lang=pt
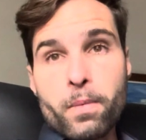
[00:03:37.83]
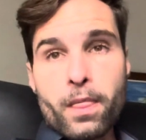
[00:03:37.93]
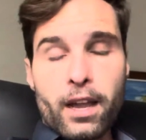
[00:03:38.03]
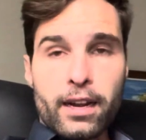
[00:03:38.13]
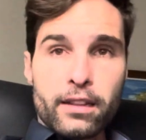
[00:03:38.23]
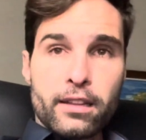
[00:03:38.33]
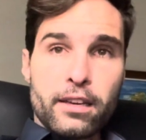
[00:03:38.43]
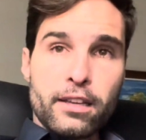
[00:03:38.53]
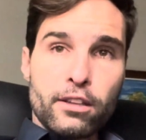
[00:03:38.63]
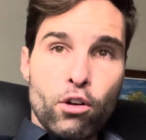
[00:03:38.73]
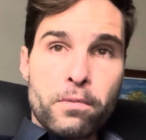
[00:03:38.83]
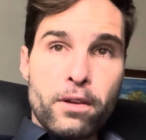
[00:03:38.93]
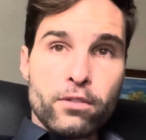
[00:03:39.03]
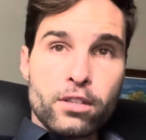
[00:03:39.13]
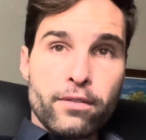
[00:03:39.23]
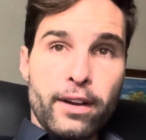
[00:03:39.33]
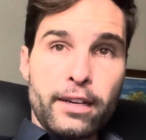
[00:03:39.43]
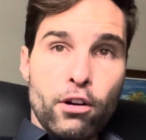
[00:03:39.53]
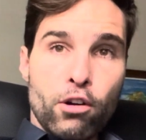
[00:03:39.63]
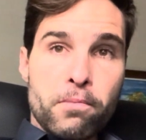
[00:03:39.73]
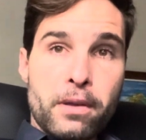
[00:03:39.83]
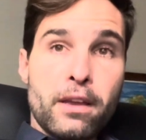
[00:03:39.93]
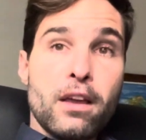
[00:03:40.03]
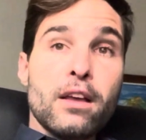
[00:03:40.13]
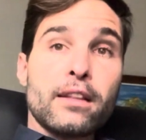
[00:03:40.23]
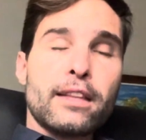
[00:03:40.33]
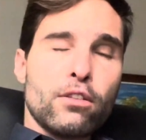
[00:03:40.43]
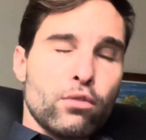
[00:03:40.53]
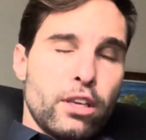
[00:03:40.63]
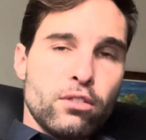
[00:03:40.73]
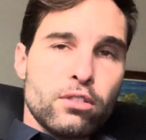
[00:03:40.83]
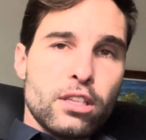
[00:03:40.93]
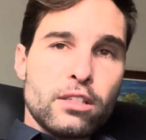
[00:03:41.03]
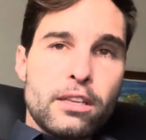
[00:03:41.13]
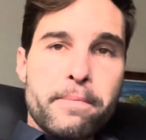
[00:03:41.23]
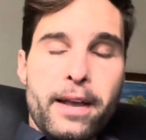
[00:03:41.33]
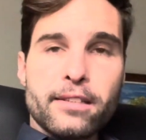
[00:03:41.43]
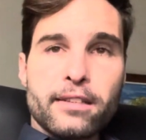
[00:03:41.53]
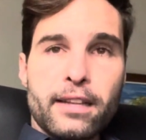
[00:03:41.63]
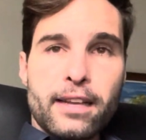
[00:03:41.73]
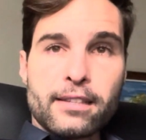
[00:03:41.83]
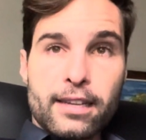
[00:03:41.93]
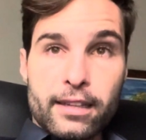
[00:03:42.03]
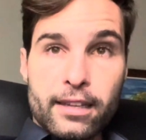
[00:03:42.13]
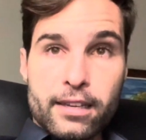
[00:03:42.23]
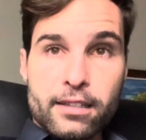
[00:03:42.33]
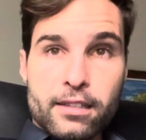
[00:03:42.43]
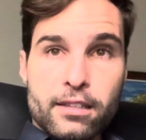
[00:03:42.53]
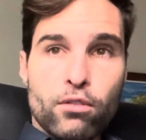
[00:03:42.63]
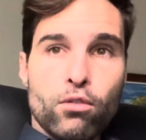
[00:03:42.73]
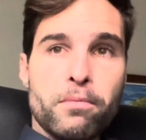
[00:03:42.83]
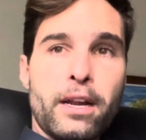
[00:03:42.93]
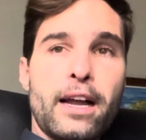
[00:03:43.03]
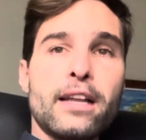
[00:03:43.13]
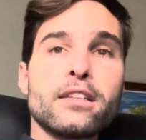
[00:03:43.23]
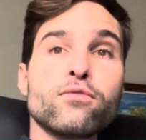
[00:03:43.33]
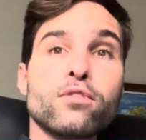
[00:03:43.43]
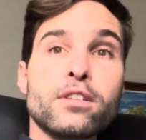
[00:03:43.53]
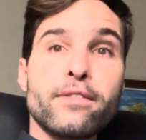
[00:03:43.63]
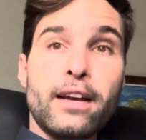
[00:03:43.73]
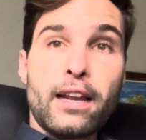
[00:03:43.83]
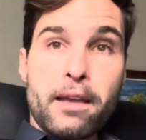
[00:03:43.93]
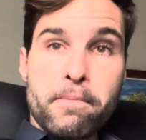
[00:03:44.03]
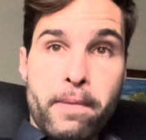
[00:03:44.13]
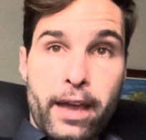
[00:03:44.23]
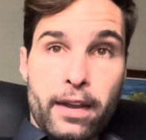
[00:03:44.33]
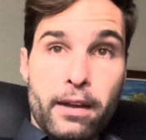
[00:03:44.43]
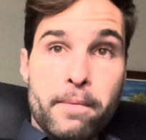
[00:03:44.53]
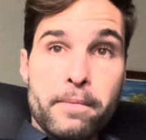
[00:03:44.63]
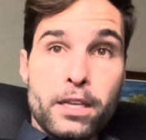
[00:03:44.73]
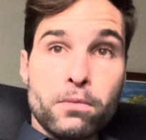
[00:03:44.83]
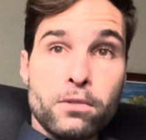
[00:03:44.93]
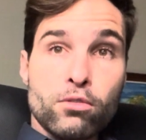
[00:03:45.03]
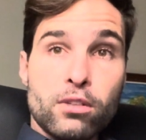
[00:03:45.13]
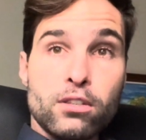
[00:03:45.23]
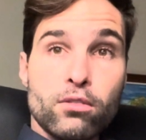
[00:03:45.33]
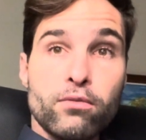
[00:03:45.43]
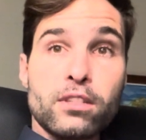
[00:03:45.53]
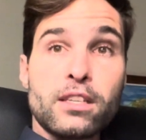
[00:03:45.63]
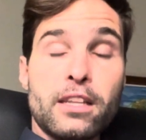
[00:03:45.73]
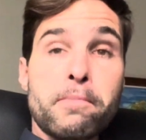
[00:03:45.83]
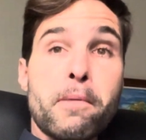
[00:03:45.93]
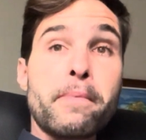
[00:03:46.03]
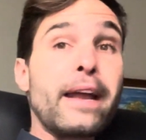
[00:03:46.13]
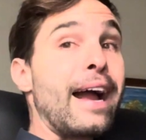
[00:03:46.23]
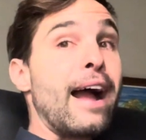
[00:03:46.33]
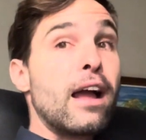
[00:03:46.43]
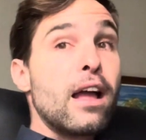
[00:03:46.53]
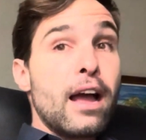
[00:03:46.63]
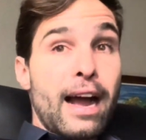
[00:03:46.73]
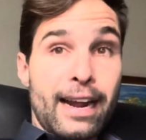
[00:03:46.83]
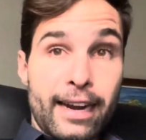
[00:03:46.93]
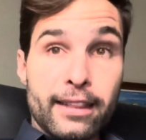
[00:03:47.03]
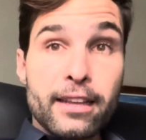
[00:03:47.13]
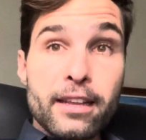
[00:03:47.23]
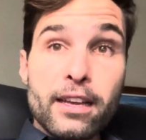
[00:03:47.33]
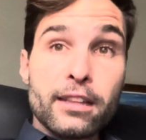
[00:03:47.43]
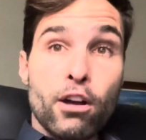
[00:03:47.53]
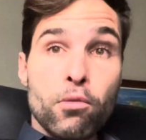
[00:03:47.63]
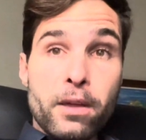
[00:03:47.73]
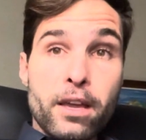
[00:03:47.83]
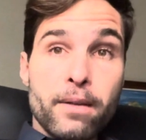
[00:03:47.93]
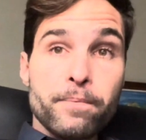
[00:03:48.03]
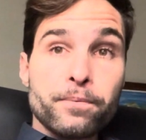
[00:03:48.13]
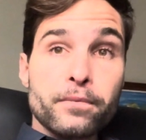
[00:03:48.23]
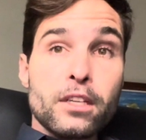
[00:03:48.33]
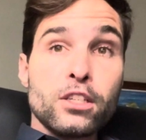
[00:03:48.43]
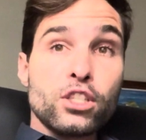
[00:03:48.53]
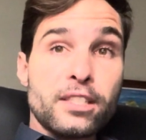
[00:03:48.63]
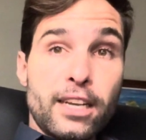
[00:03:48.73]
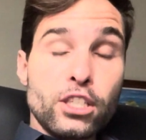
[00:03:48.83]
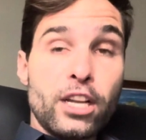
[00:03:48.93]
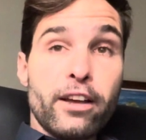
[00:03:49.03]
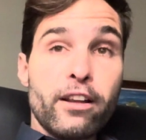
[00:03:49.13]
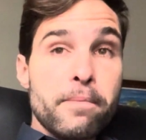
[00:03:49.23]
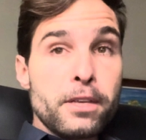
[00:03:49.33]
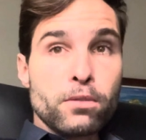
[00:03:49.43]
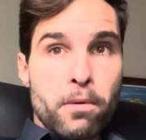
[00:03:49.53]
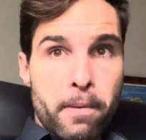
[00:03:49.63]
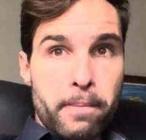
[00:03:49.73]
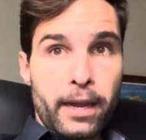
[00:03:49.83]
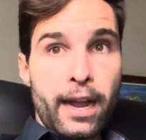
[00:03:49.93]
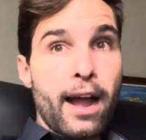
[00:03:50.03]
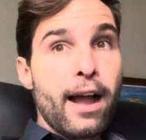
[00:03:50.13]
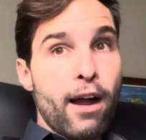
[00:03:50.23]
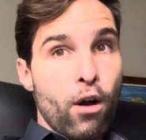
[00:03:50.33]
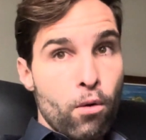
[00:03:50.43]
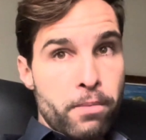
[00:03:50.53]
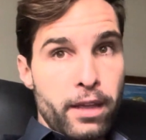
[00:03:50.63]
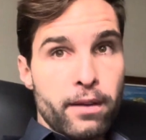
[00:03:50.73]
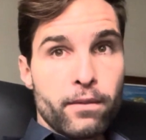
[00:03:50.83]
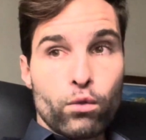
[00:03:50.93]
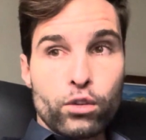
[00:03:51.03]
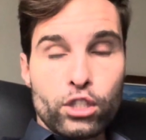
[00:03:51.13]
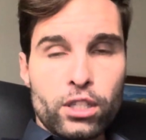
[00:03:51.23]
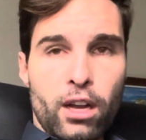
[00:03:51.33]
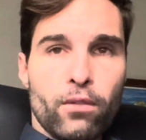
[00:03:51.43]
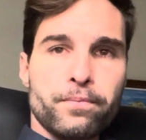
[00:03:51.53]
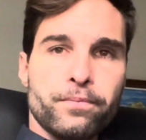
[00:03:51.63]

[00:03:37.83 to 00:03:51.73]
a carteirinha da OB, você vai na OB, tá no quinto, sexto semestre, tem as cadeiras que são obrigadas, você vai lá e pega. A mesma situação que você tem para pegar a carteirinha da OB de estagiário é a mesma para pegar a OB original.